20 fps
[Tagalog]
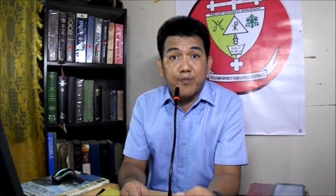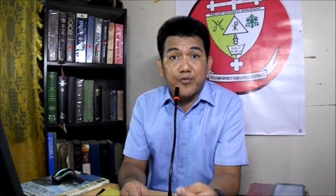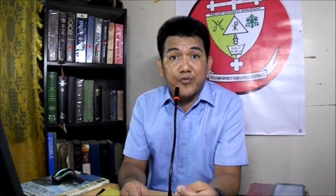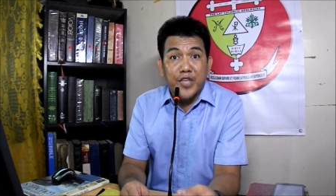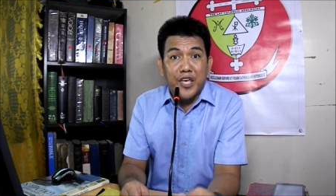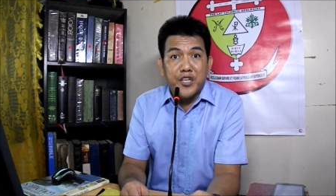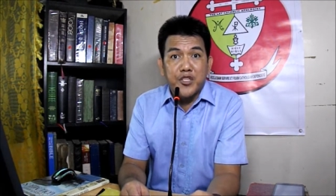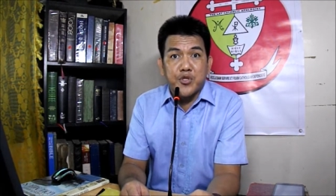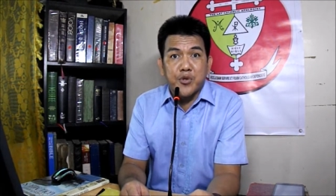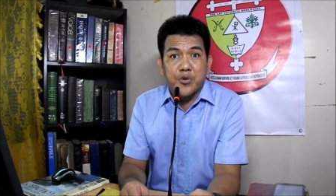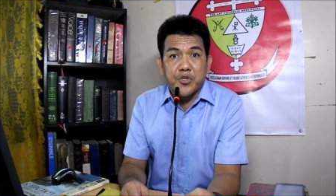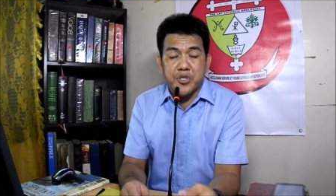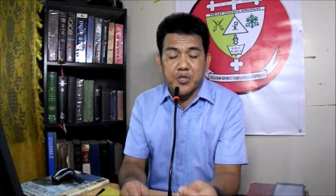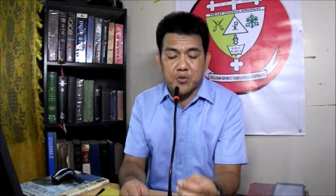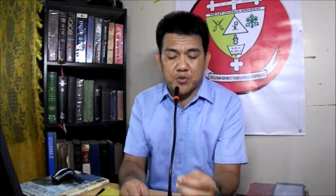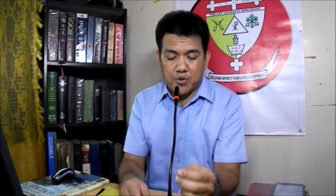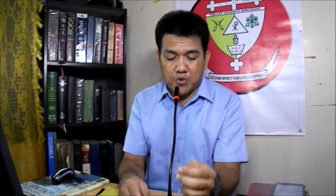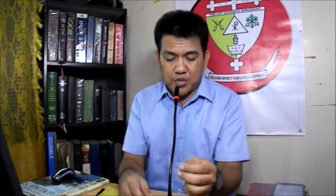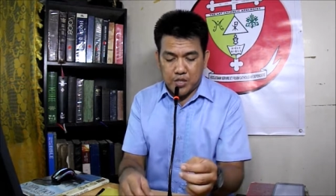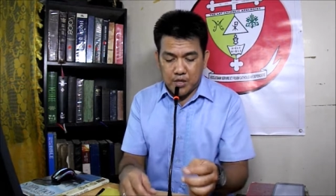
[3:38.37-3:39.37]
nature
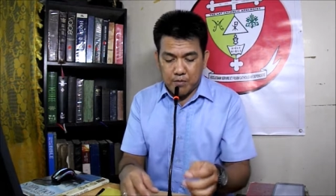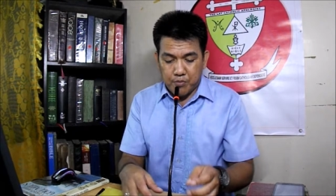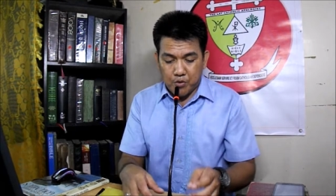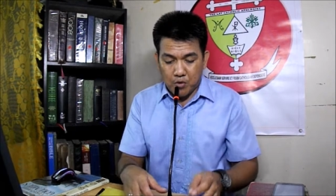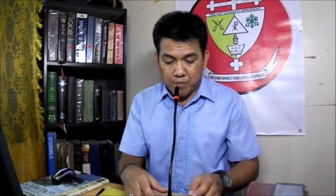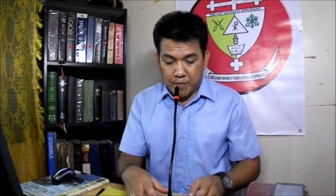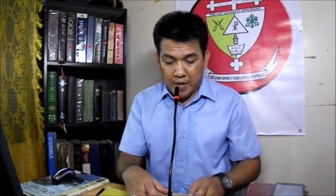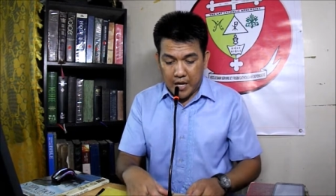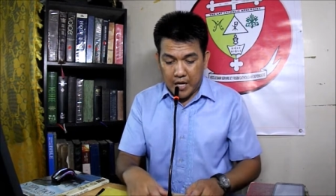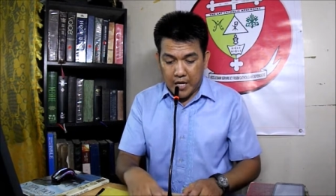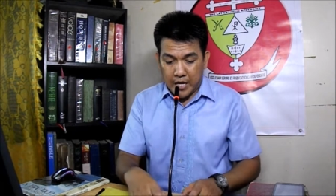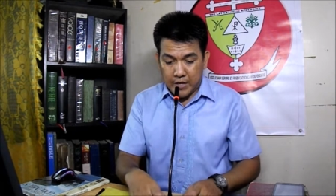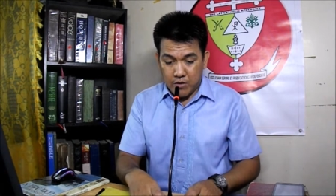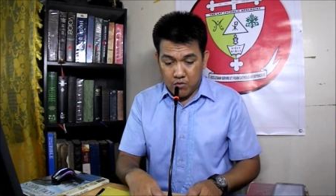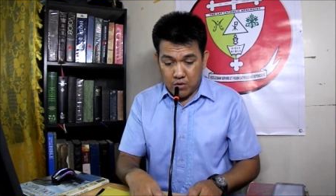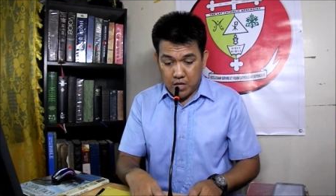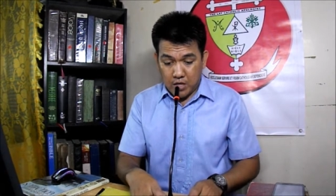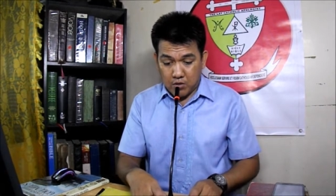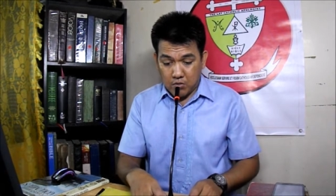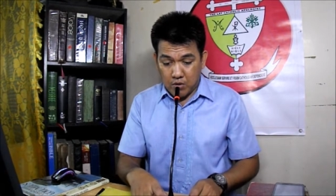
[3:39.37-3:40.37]
siguro si Bro Palad ug
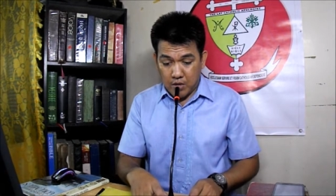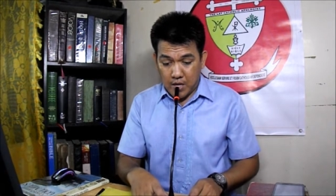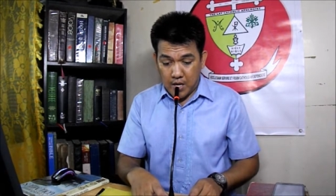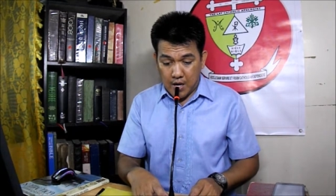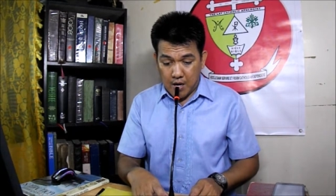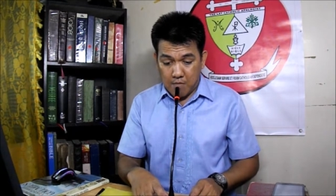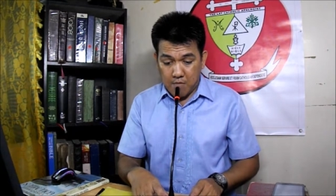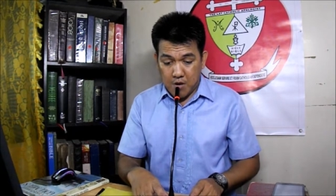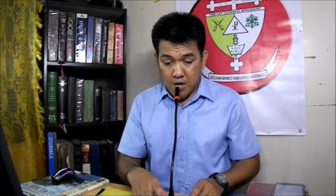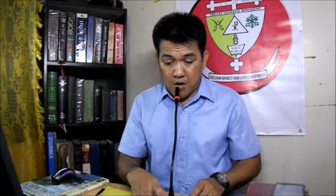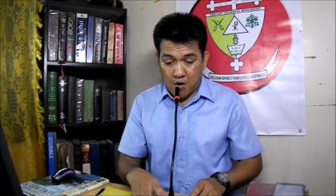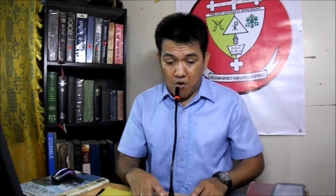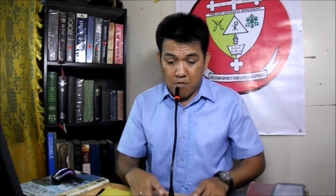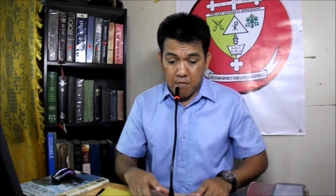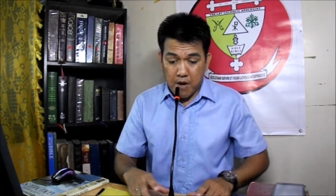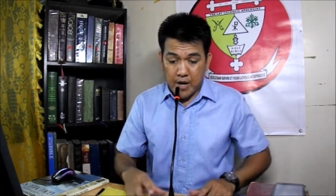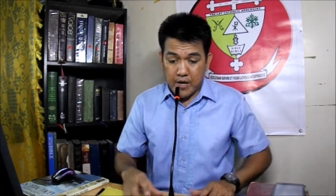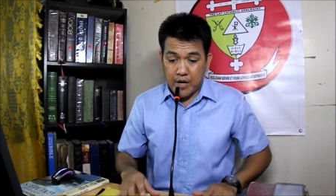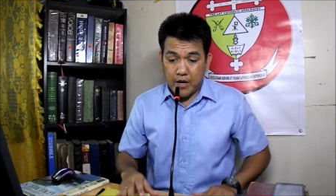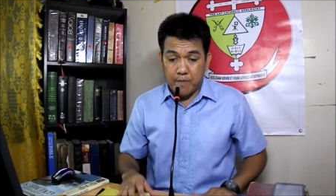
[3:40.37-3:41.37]
katong iya mga
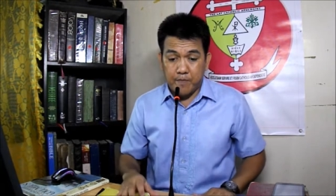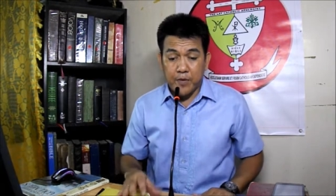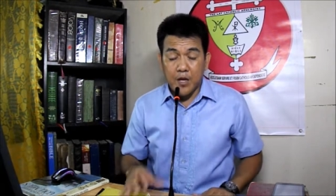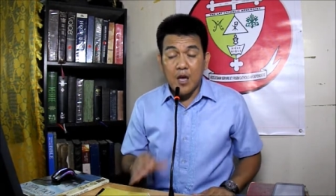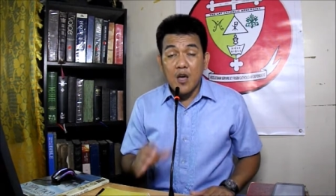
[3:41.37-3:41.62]
kaubanan